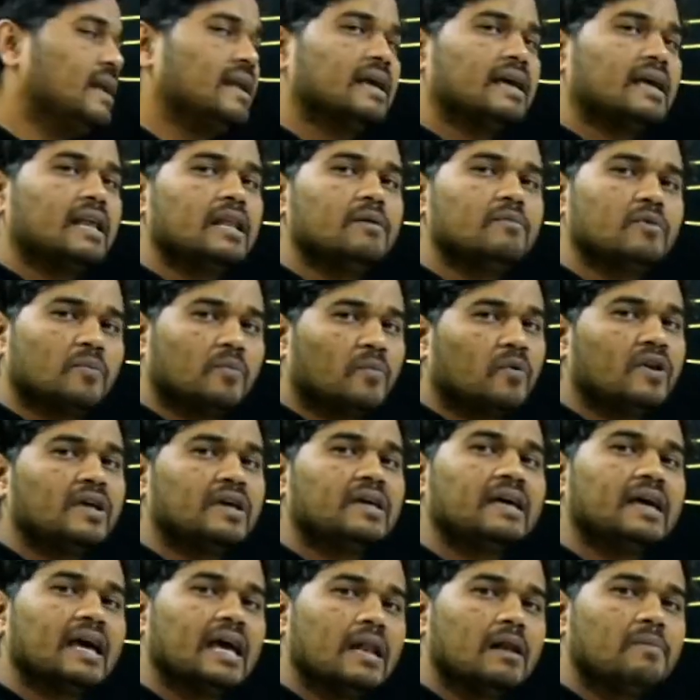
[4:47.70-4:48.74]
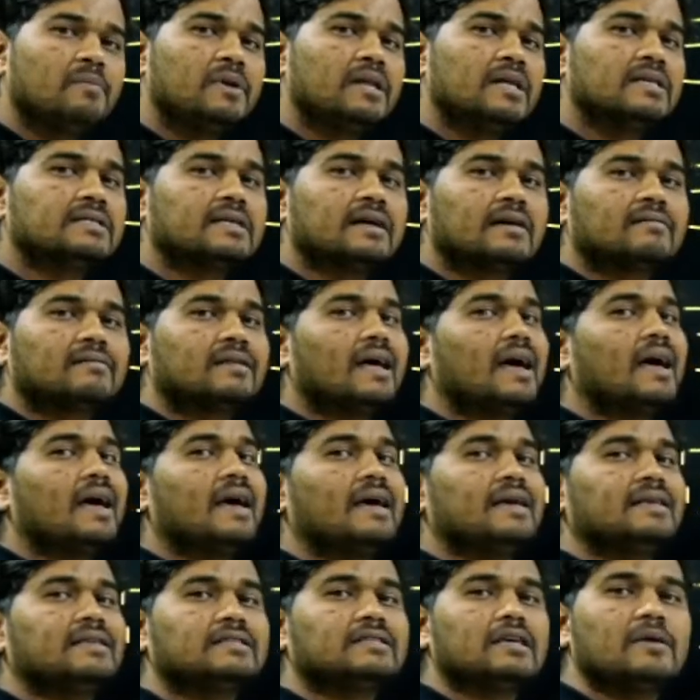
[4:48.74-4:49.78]
के लिए मेमोरी की हेल्प ले सकता है
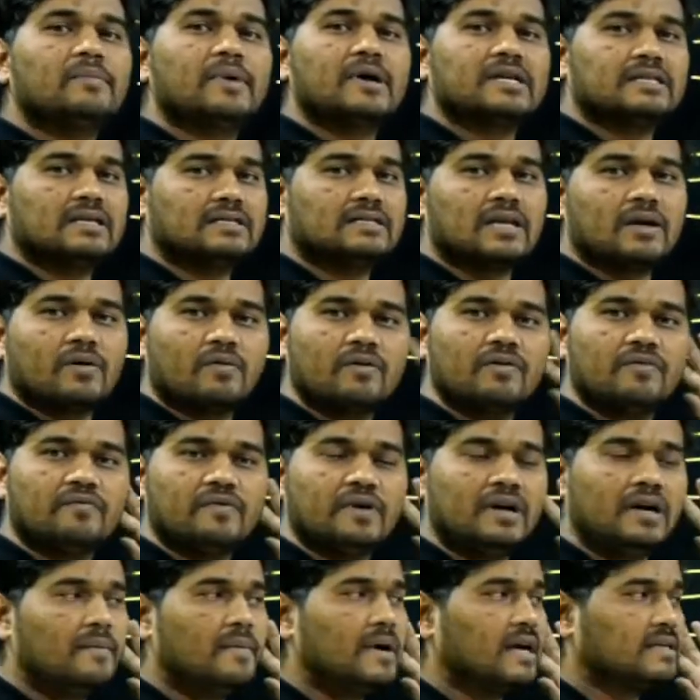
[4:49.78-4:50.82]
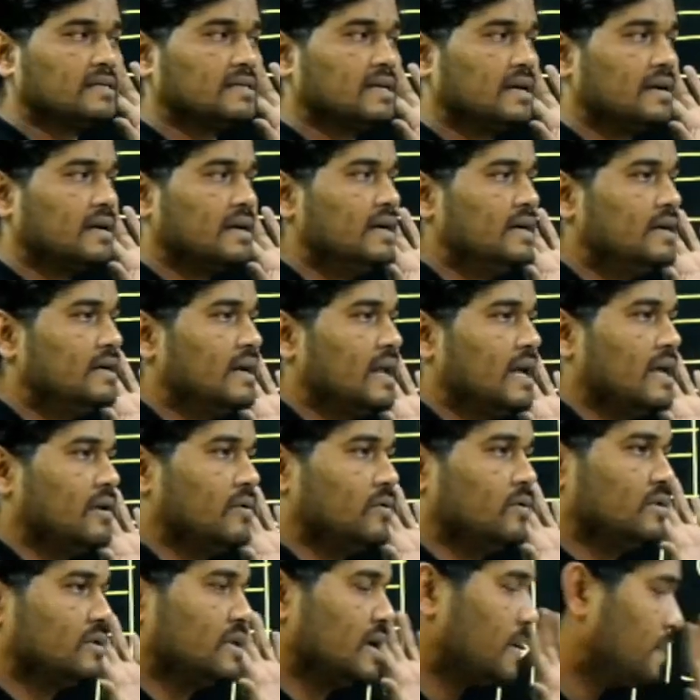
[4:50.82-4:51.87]
इसके पास ऐसा कोई फीडबैक सर्किट नहीं
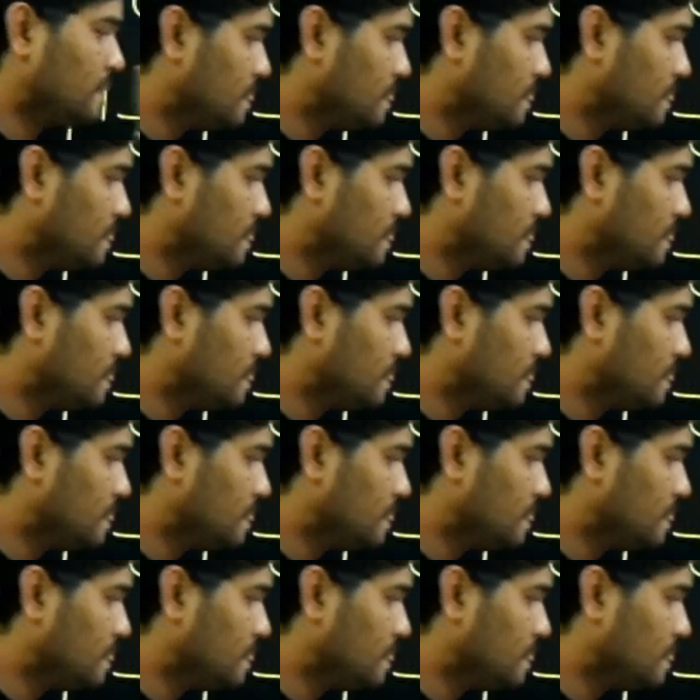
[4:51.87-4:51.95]
होता